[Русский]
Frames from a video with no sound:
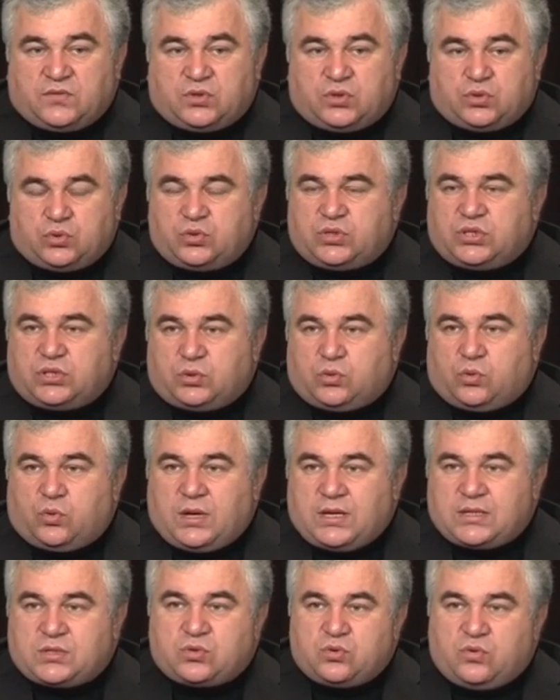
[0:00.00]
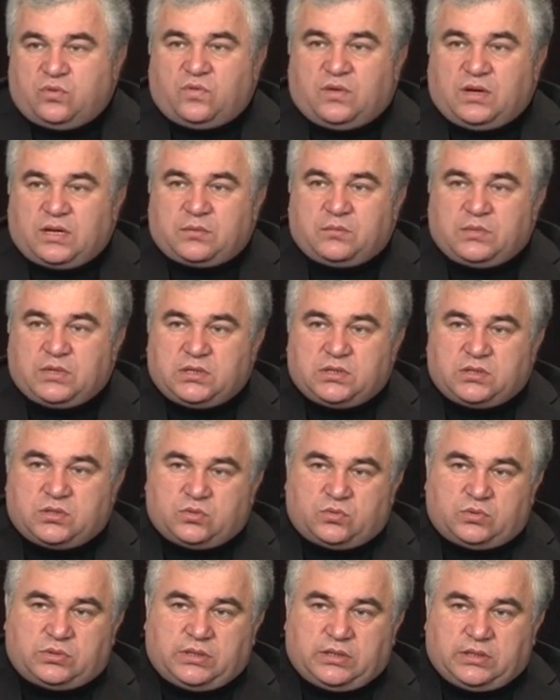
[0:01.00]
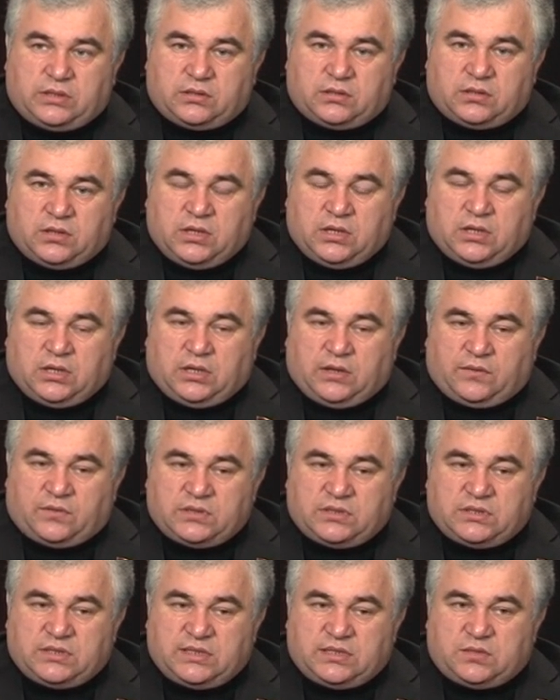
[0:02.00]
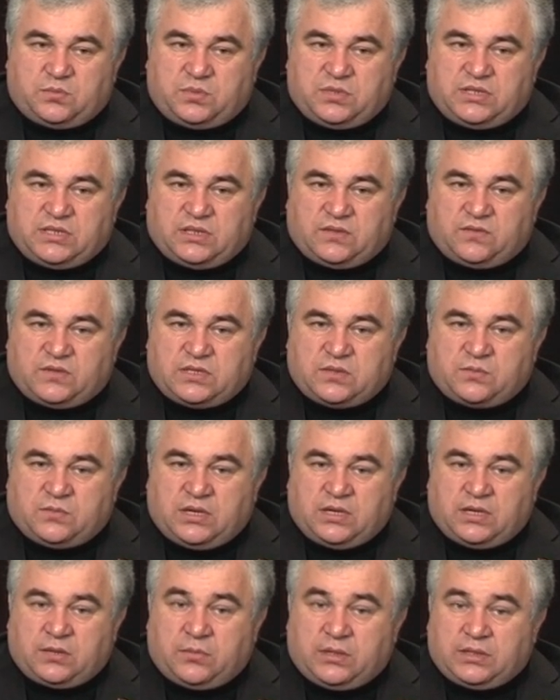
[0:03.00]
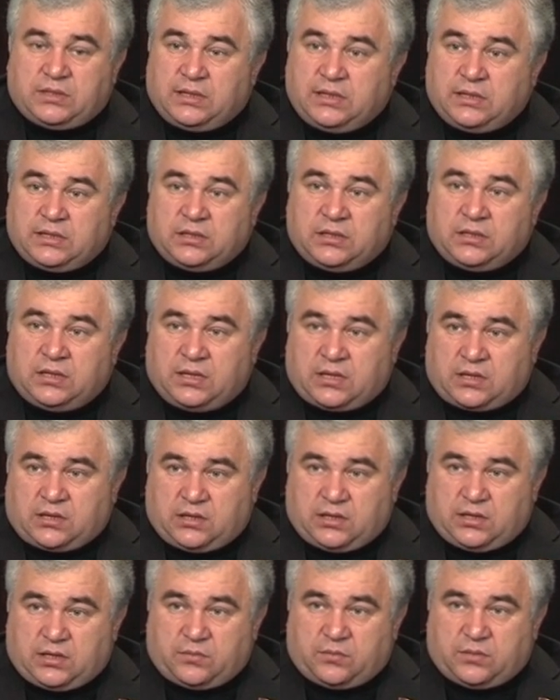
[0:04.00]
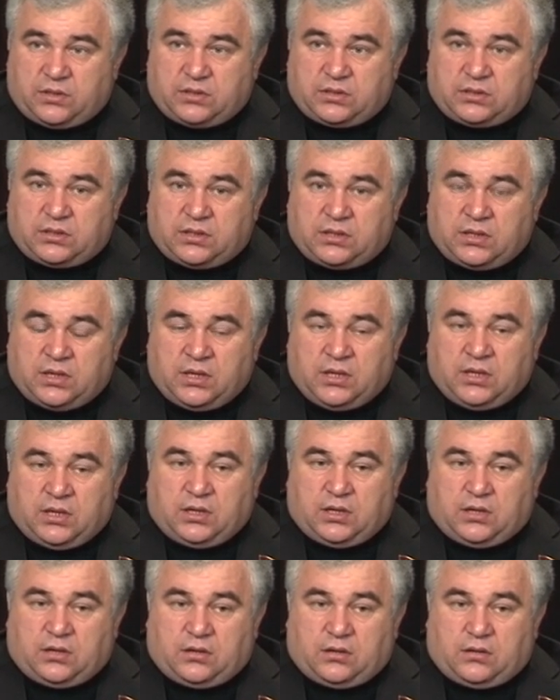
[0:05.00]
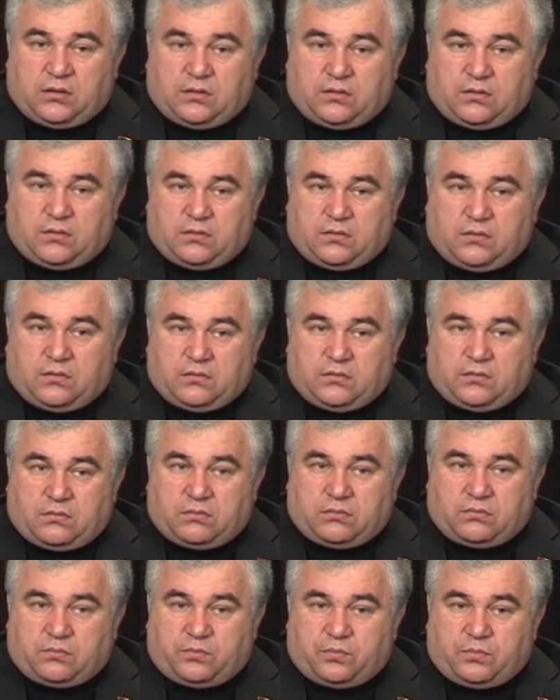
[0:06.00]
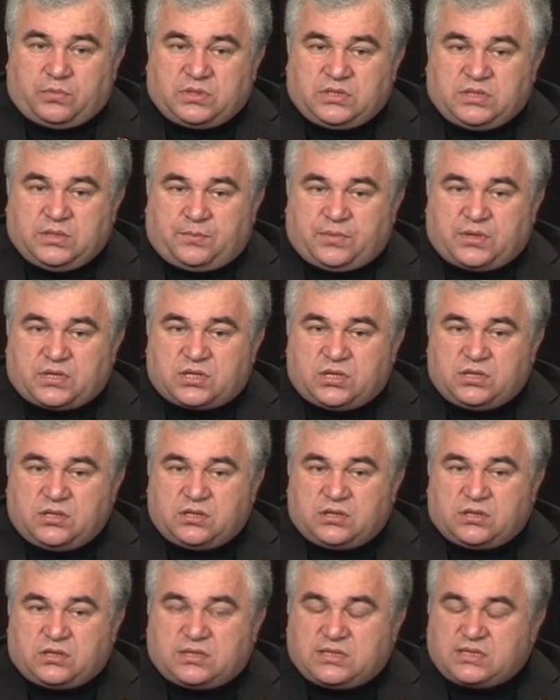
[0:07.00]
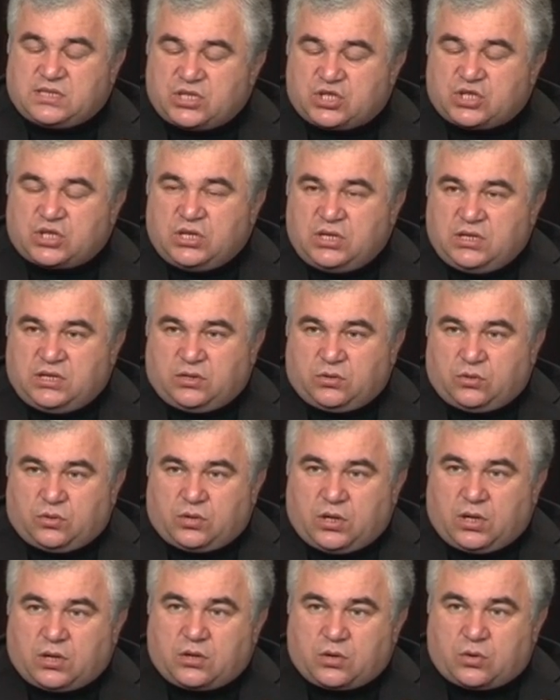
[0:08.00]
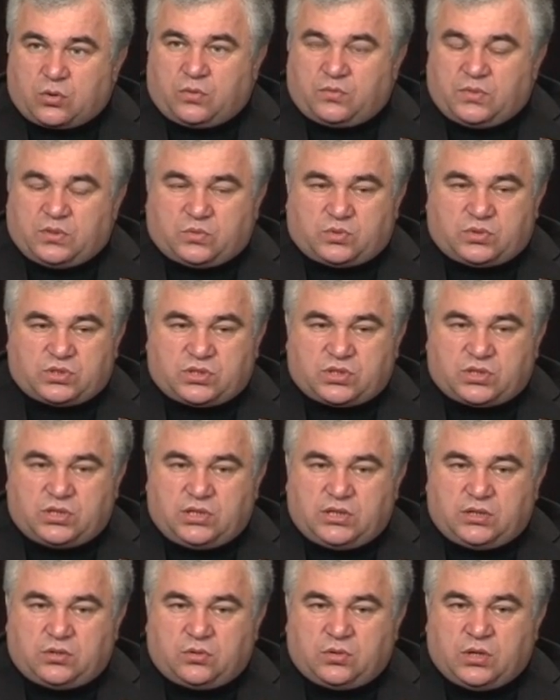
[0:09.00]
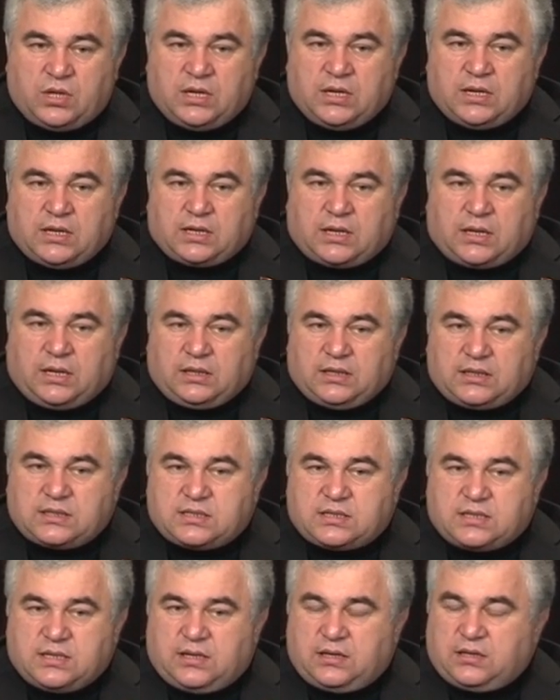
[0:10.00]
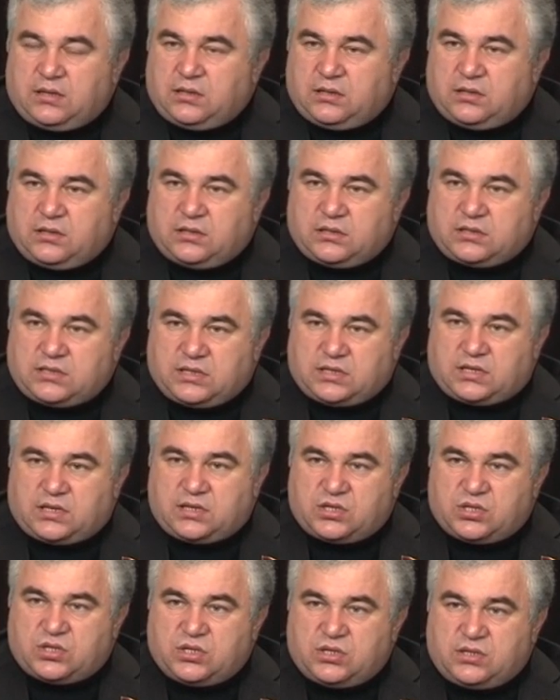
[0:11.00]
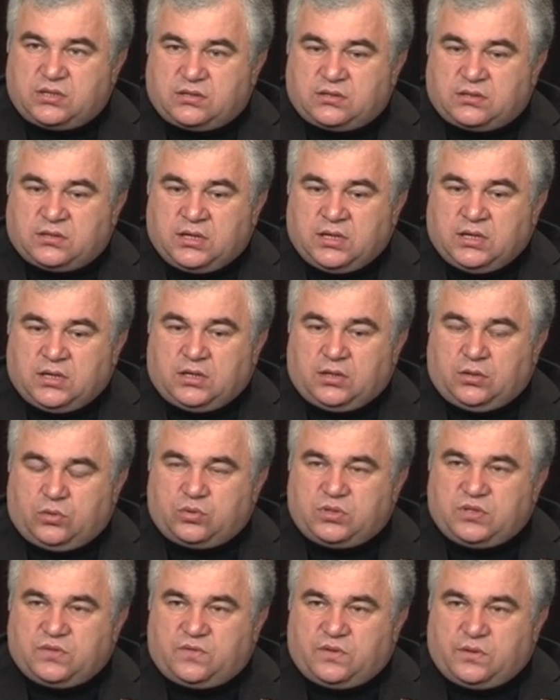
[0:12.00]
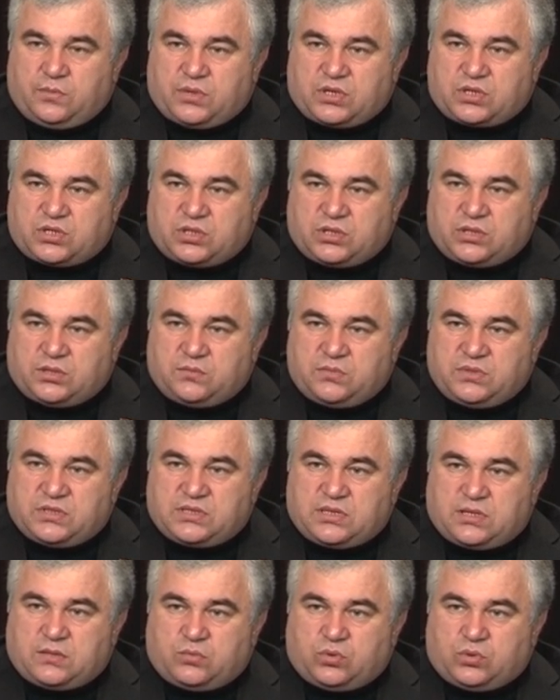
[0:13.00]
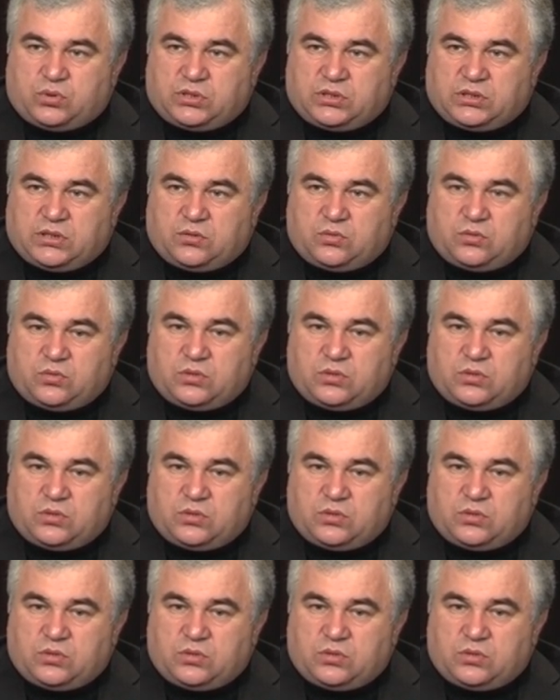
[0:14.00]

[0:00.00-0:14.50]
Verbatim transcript: всю ситуацию в армии изнутри. А вы знаете, 58-я армия – это легендарная армия. Это э, где прошли, к сожалению, к огромному сожалению, колоссальные сокращения. Люди выброшены без работы на